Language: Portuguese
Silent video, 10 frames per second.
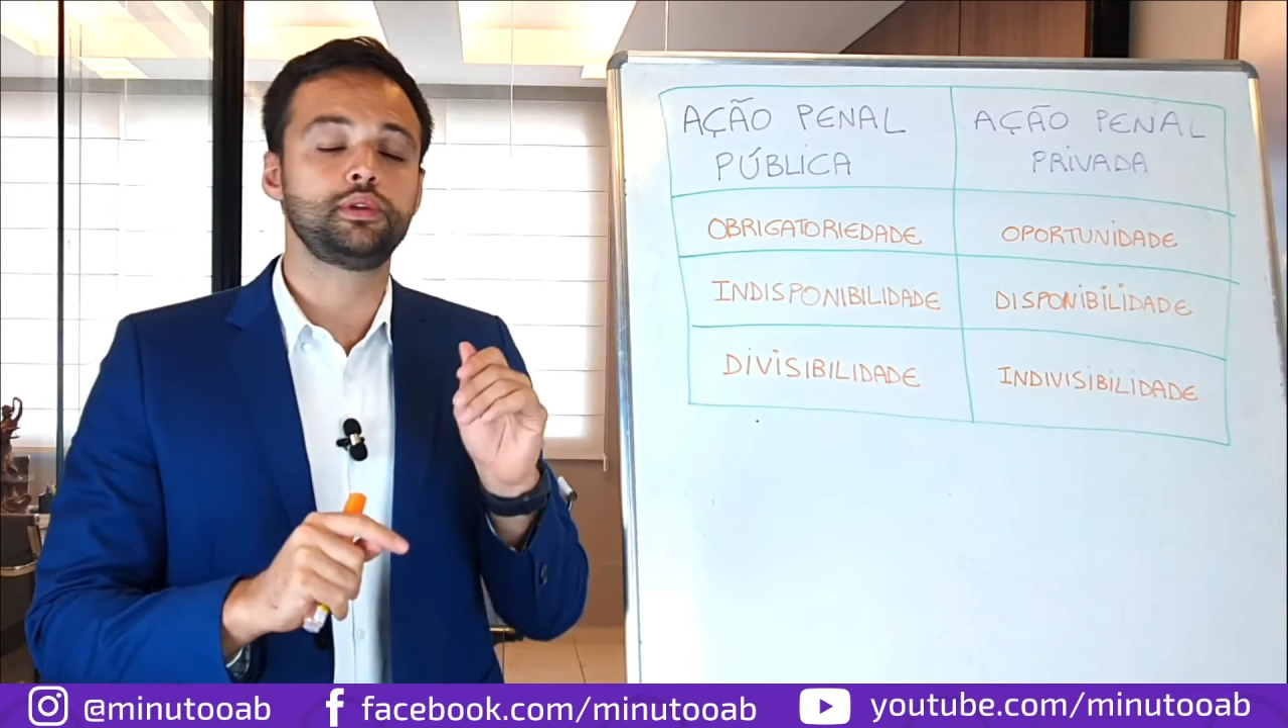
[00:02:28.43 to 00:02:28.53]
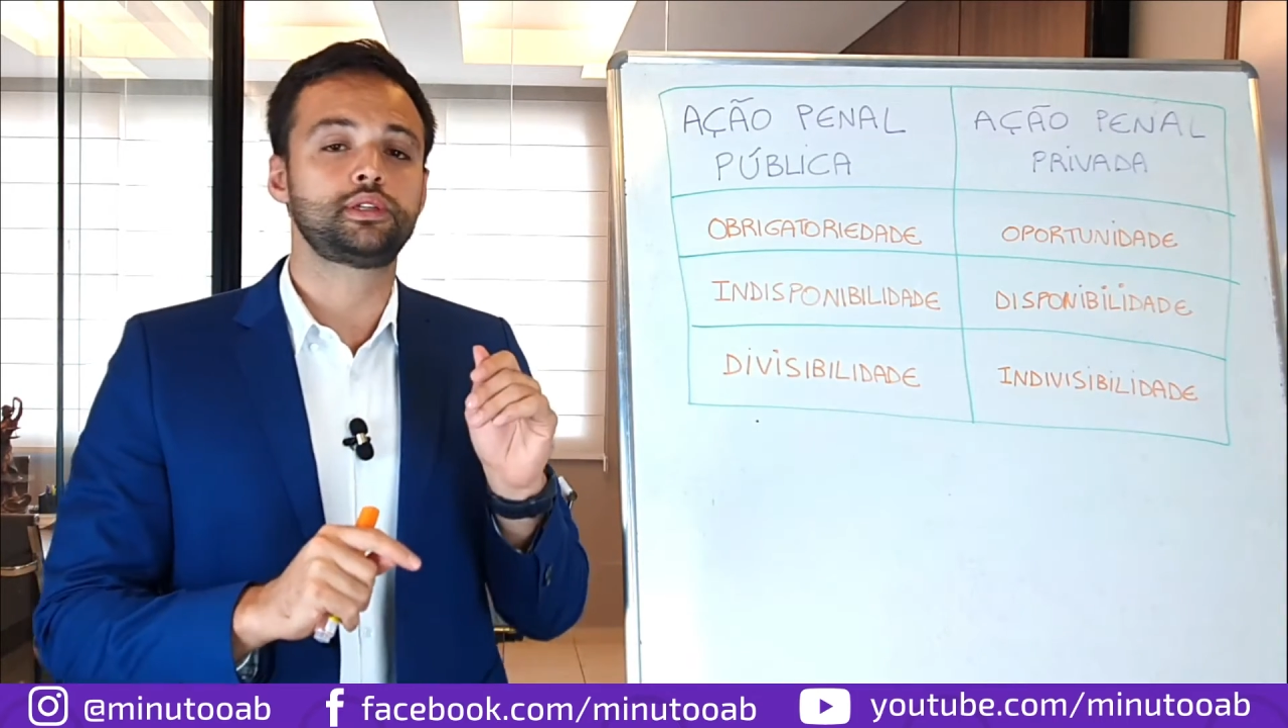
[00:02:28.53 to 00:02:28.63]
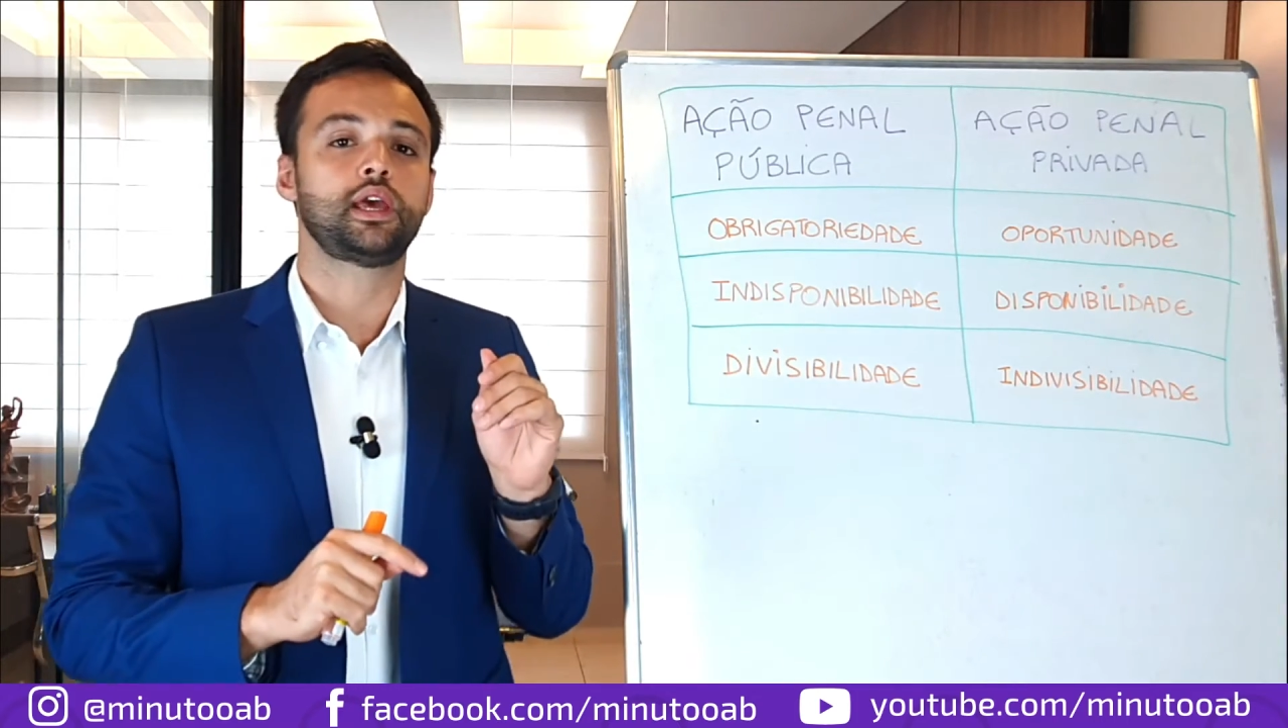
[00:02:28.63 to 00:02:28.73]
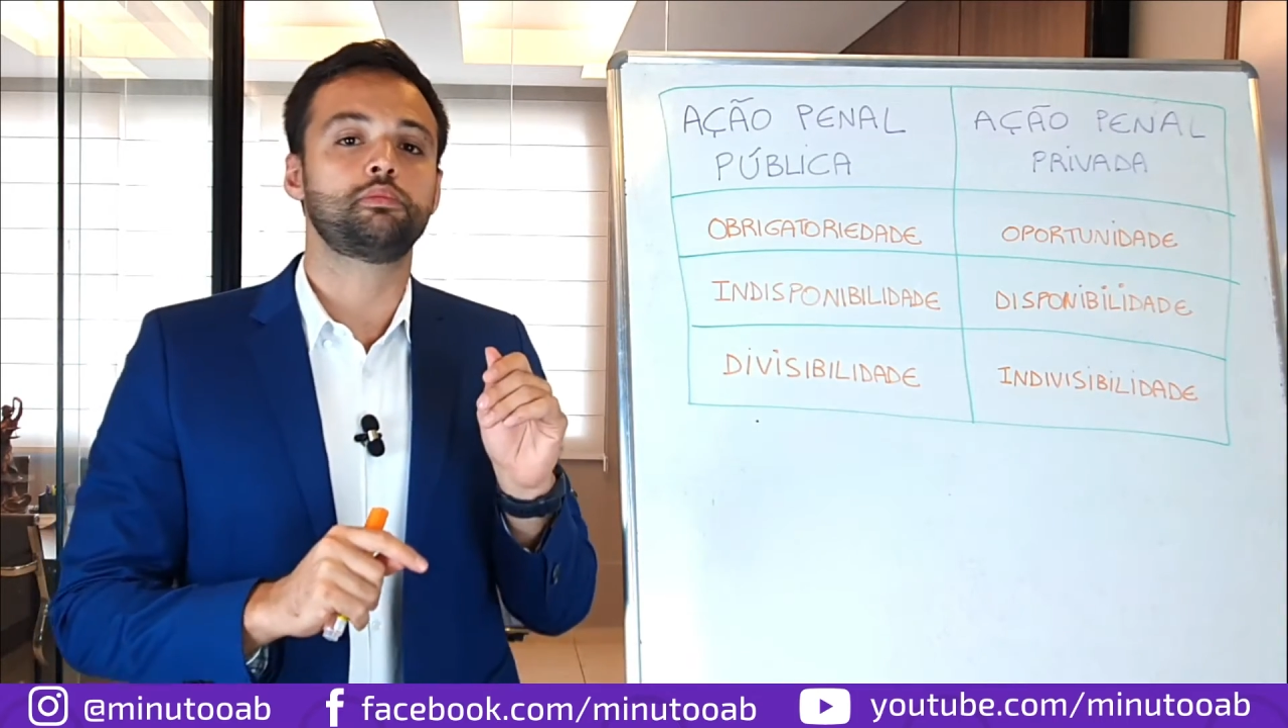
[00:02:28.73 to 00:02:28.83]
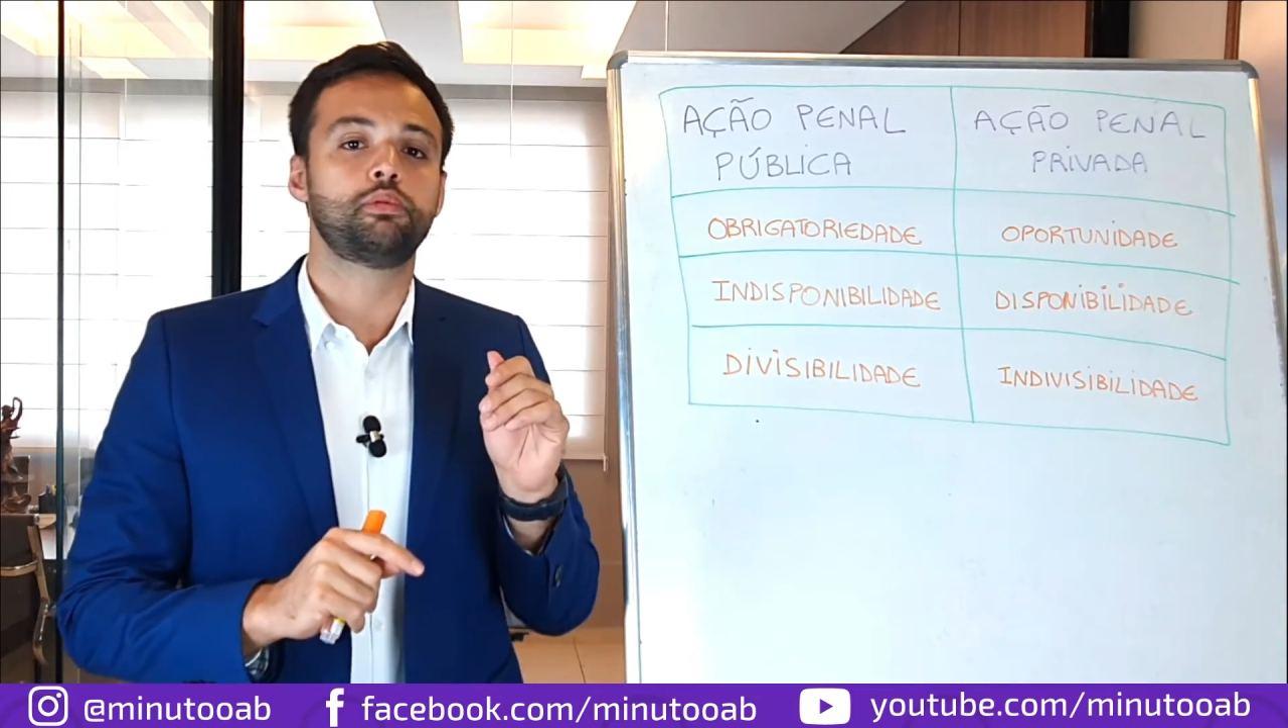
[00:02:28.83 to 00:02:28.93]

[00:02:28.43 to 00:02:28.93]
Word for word: Ministério